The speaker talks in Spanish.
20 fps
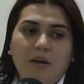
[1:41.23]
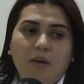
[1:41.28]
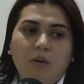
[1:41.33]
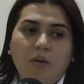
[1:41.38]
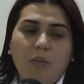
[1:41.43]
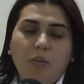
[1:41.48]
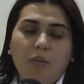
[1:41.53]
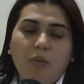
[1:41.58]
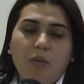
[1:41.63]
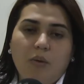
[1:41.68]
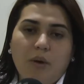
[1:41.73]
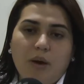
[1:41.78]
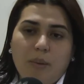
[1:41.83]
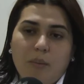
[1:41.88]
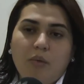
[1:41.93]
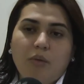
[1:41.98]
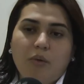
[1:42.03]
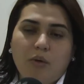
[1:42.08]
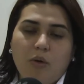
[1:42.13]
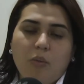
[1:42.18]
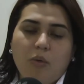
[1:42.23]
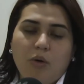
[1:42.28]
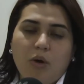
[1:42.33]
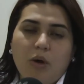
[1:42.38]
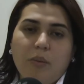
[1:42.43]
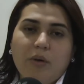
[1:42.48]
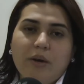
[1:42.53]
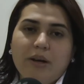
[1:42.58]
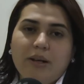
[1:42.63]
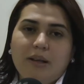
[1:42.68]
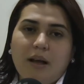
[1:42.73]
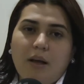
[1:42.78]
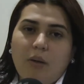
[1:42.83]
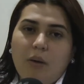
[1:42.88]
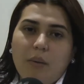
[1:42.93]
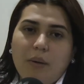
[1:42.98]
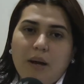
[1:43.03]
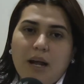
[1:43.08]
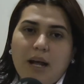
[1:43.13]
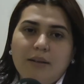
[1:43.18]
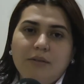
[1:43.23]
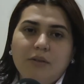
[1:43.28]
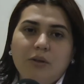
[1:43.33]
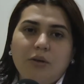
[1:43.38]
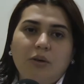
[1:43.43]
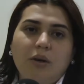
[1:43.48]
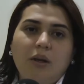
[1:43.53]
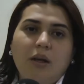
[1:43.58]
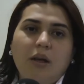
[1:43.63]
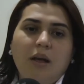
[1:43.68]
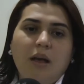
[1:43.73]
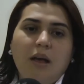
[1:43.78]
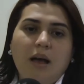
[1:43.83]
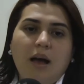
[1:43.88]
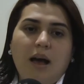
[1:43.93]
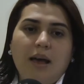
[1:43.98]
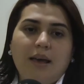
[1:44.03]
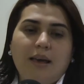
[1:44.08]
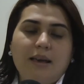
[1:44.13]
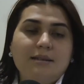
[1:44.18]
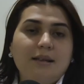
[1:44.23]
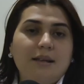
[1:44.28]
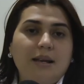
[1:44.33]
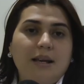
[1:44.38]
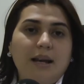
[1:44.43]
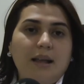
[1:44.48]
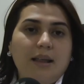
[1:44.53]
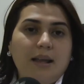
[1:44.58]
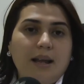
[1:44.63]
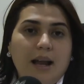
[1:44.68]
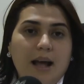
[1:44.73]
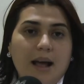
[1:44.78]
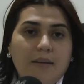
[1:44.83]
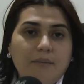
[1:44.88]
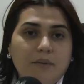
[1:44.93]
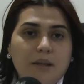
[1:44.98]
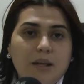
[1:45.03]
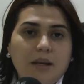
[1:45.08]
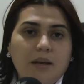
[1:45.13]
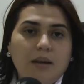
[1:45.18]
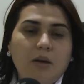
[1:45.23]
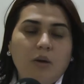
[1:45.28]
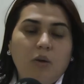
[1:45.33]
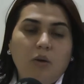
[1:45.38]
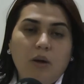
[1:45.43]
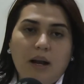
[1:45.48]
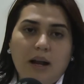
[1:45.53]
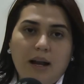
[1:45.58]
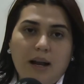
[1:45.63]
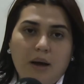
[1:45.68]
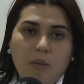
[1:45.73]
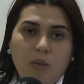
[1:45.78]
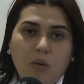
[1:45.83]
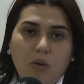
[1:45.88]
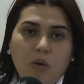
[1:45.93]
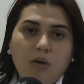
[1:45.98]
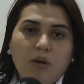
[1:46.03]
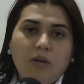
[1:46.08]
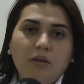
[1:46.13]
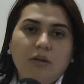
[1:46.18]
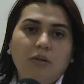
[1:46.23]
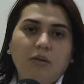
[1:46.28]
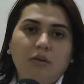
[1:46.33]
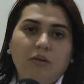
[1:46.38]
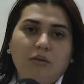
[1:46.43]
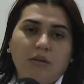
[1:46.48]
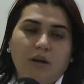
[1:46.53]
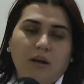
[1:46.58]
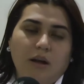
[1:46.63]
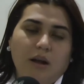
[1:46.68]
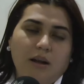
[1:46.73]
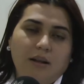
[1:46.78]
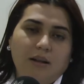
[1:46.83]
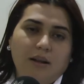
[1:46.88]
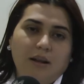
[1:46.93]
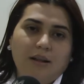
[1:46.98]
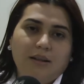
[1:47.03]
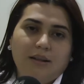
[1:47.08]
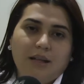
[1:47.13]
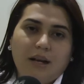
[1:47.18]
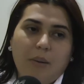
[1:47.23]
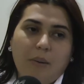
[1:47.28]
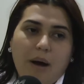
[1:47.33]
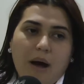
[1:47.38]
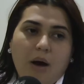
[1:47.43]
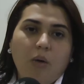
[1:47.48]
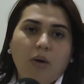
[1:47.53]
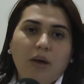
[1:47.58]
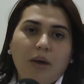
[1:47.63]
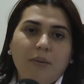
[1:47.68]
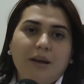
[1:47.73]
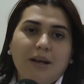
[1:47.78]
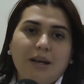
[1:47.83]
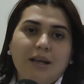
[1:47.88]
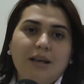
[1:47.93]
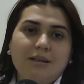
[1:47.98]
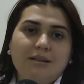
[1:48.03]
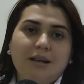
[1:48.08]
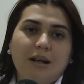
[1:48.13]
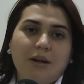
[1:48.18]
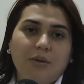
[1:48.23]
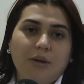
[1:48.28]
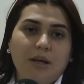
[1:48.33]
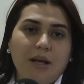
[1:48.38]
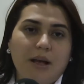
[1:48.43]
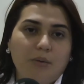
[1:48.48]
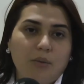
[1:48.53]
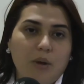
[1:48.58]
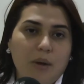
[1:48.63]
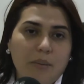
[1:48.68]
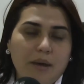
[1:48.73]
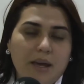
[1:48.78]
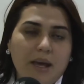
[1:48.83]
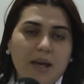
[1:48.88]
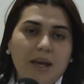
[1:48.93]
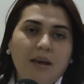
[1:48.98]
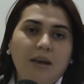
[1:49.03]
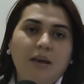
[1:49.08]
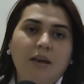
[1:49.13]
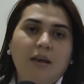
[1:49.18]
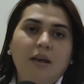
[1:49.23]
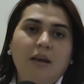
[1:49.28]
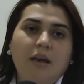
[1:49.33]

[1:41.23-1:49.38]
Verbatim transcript: como, hemos, como lo hemos estado hablando, hay que seguir adelante con la labor, con el, trabajo que viene desarrollando a bien,